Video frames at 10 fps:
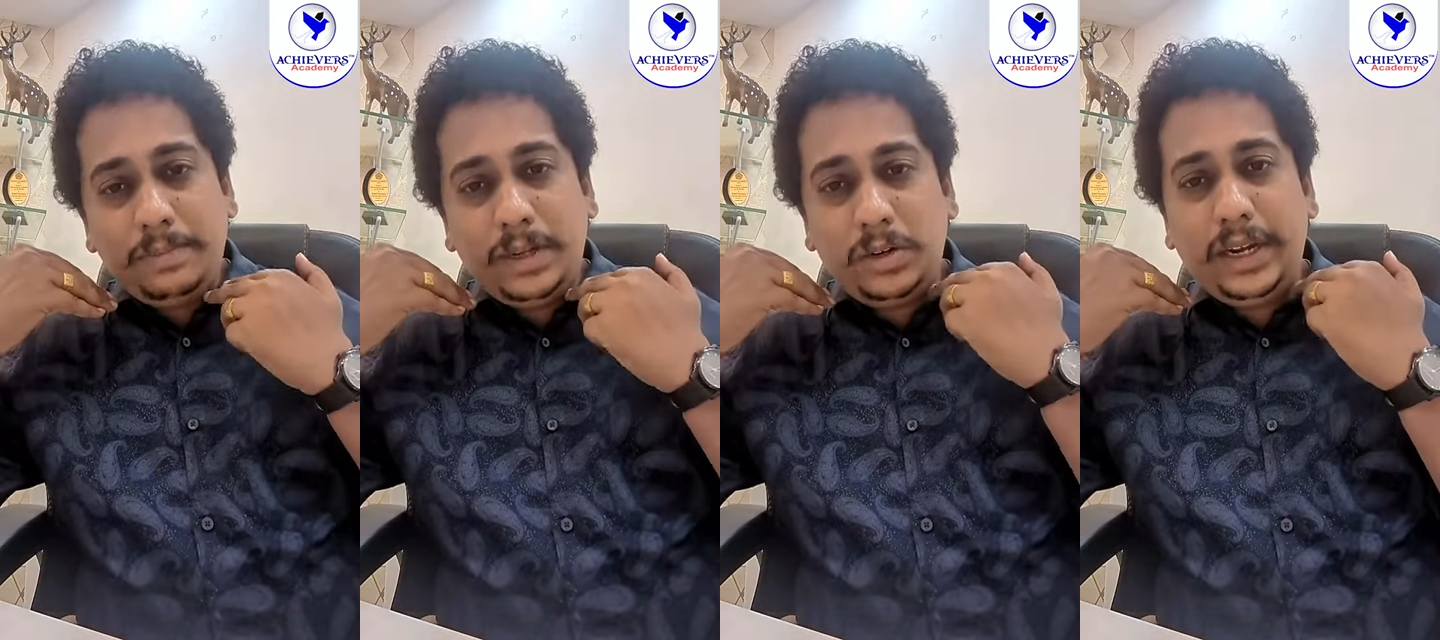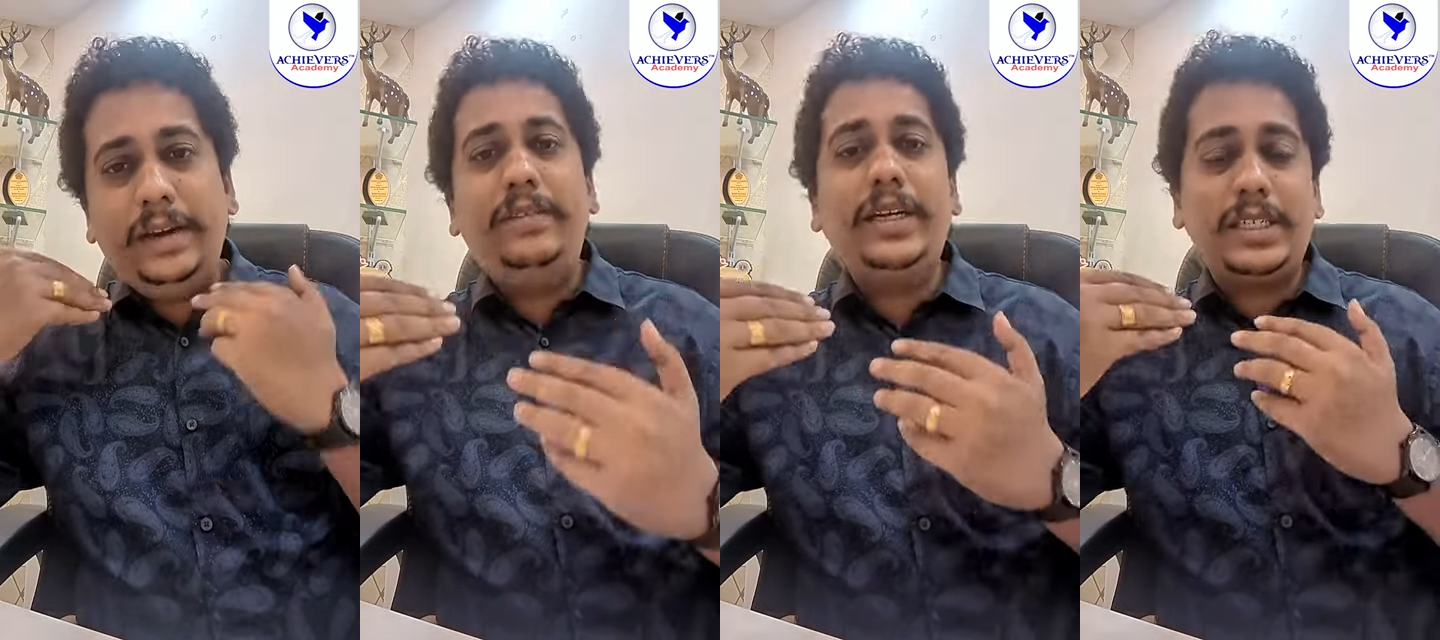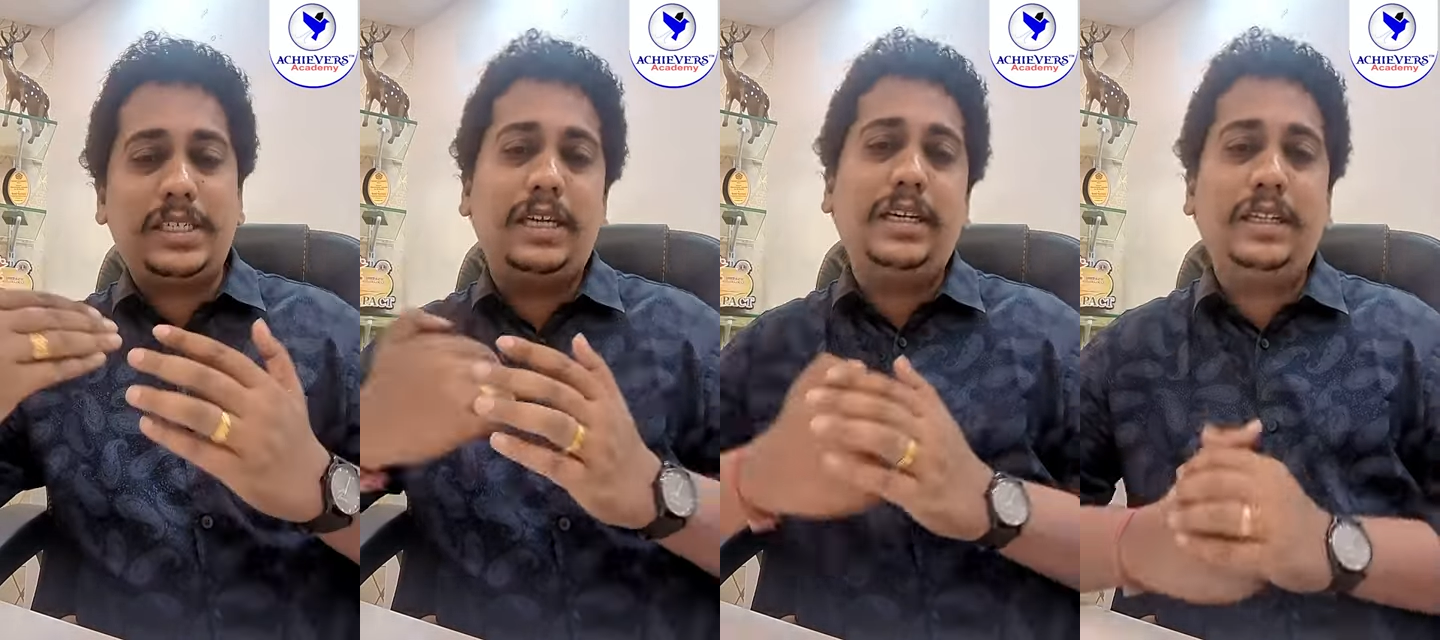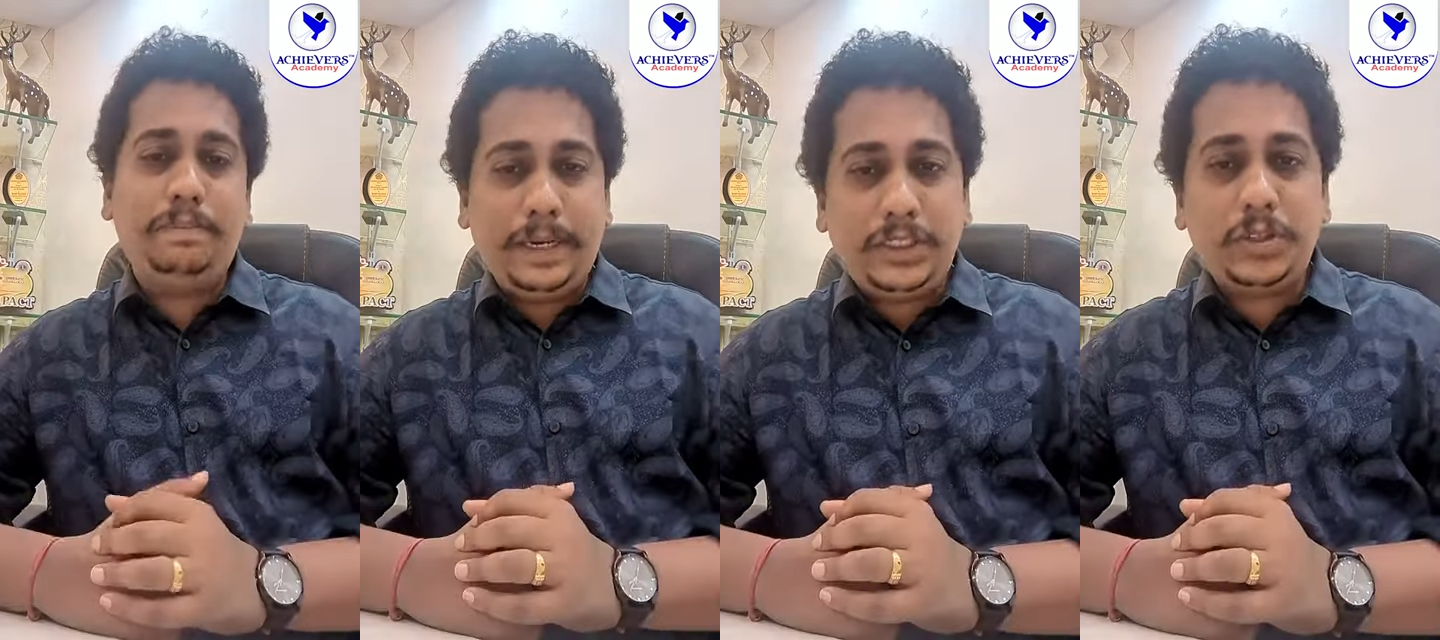మీరు ఇంట్రెస్ట్ అన్నది
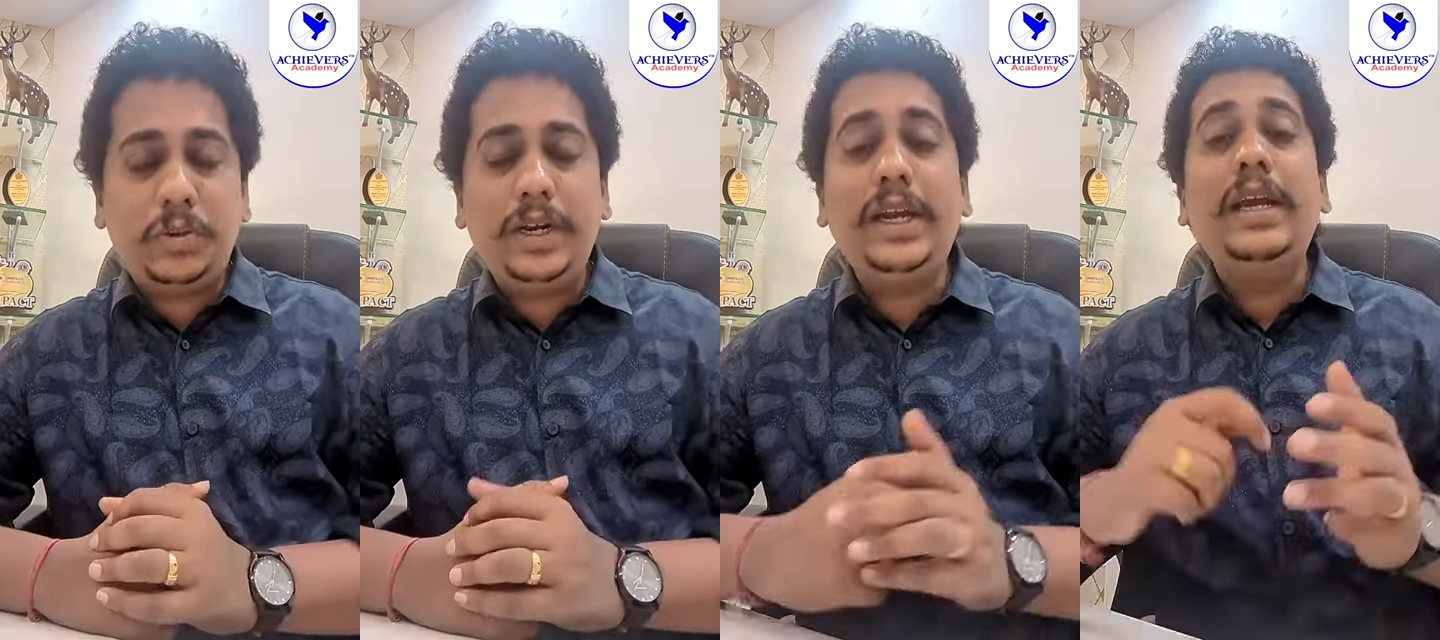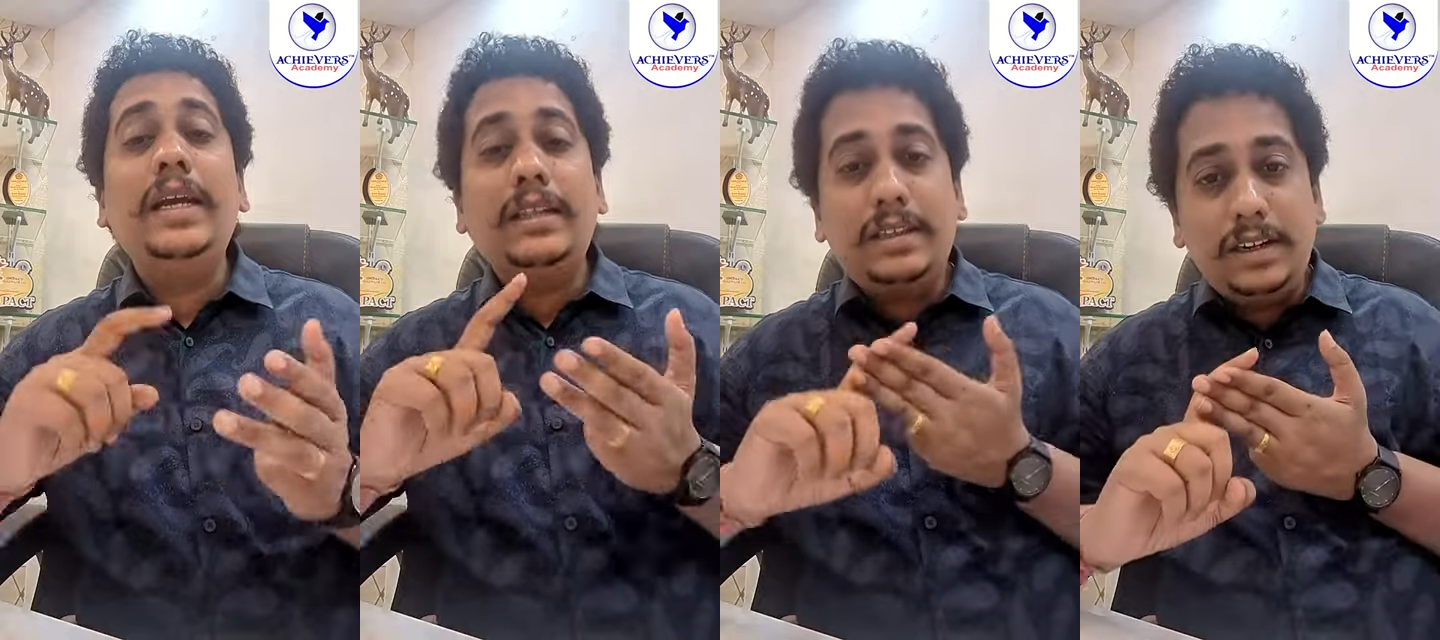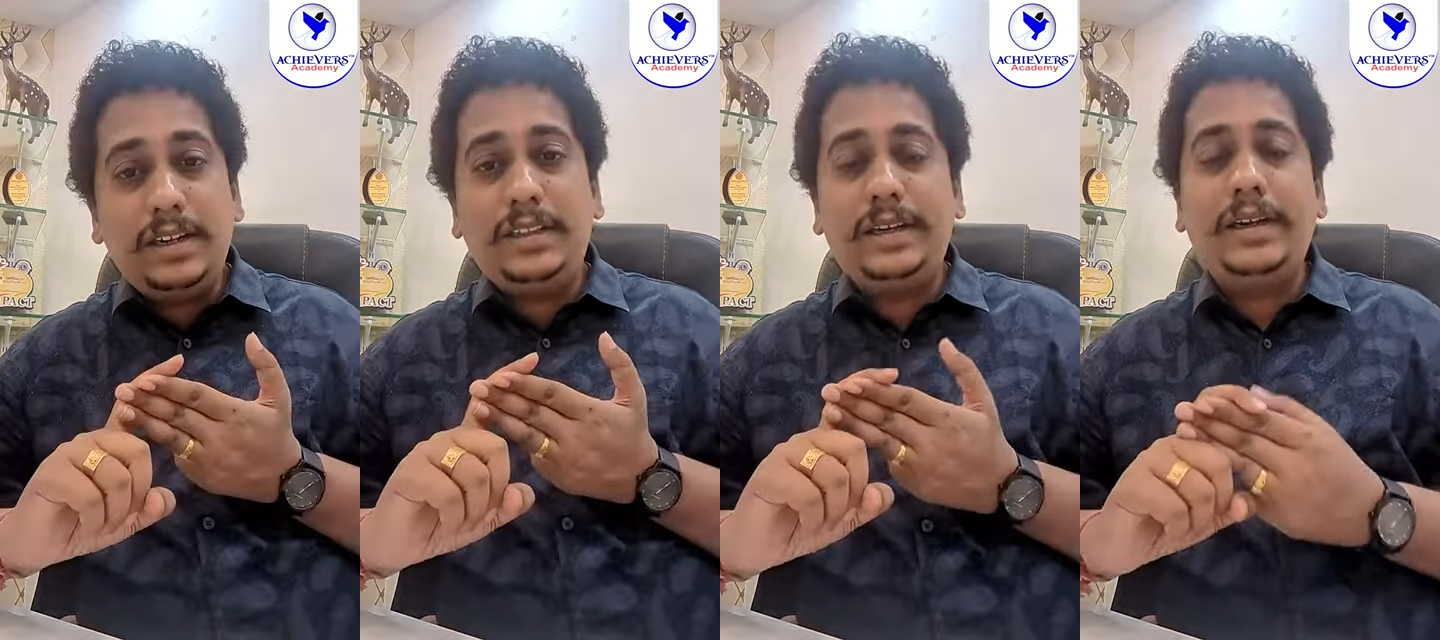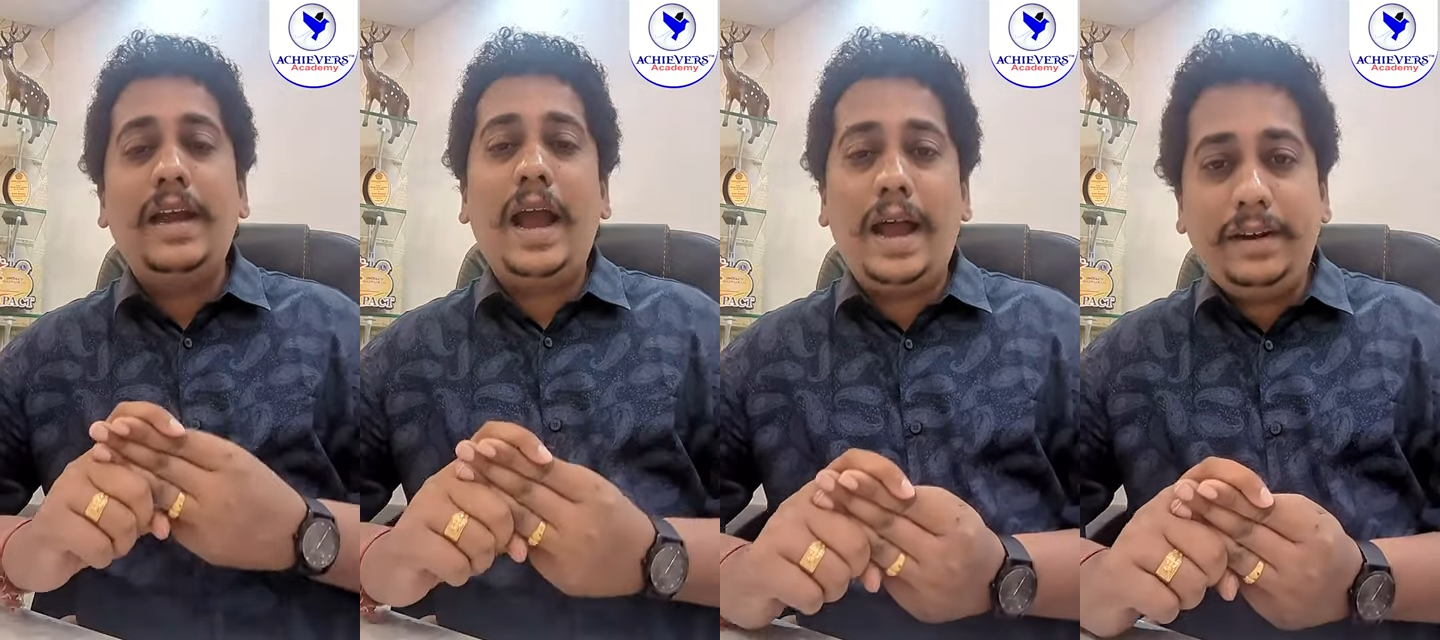పెంచుకోండి థర్డ్ థింగ్
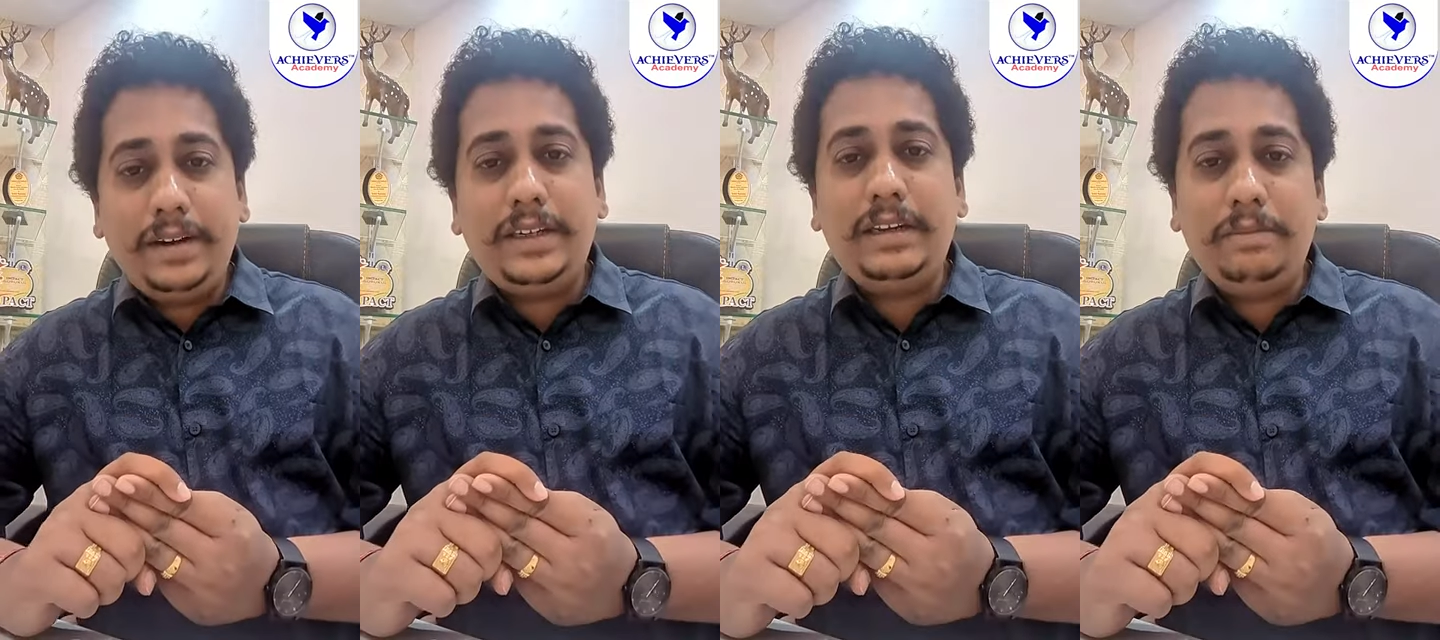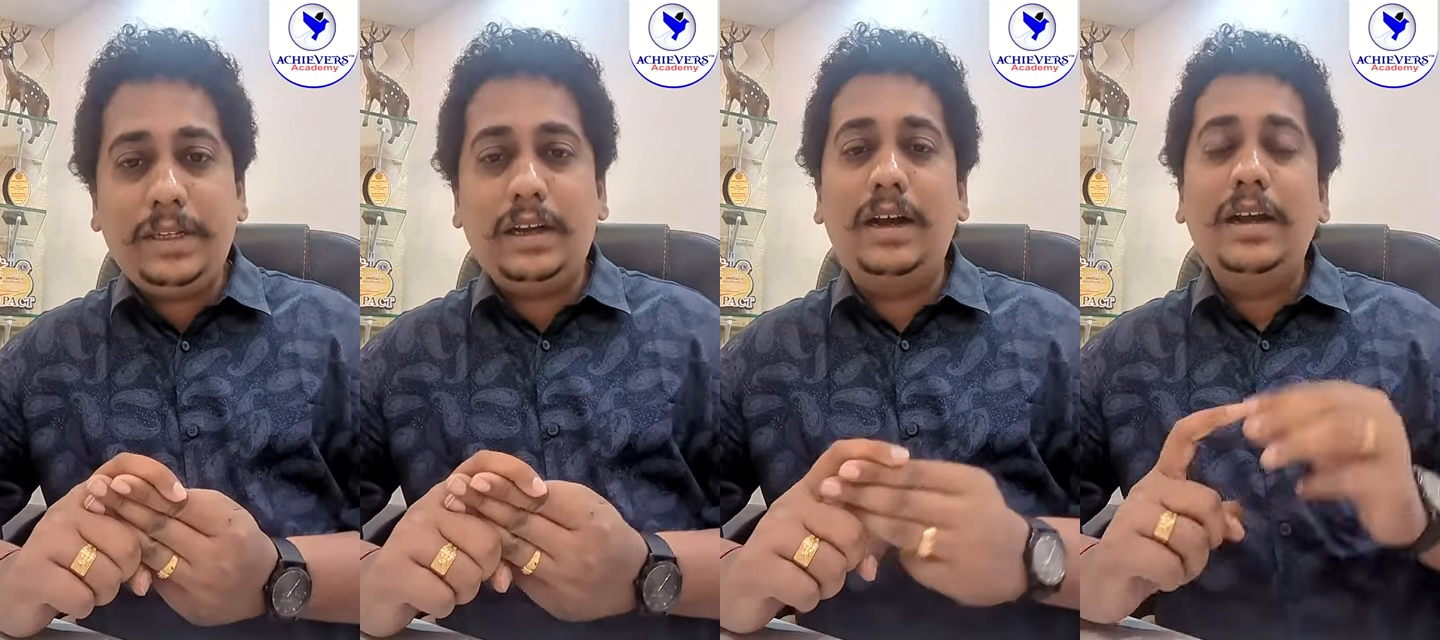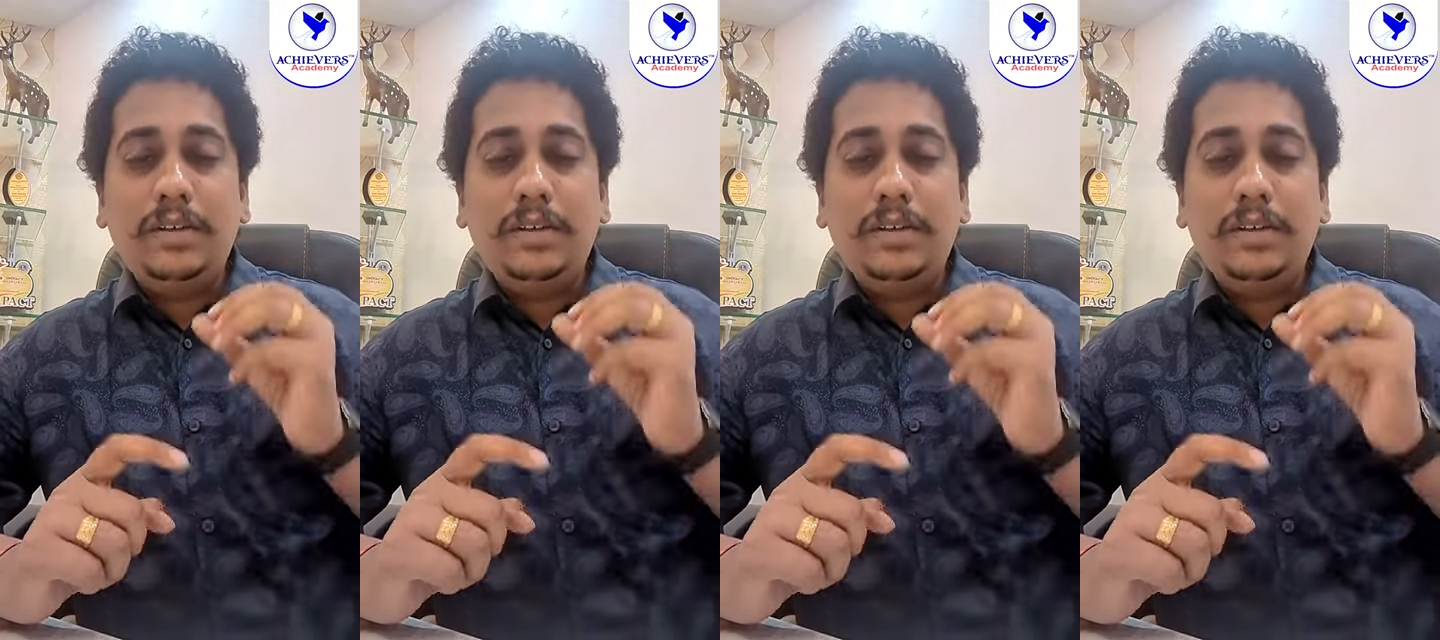హ్యాండ్ రైటింగ్ మీద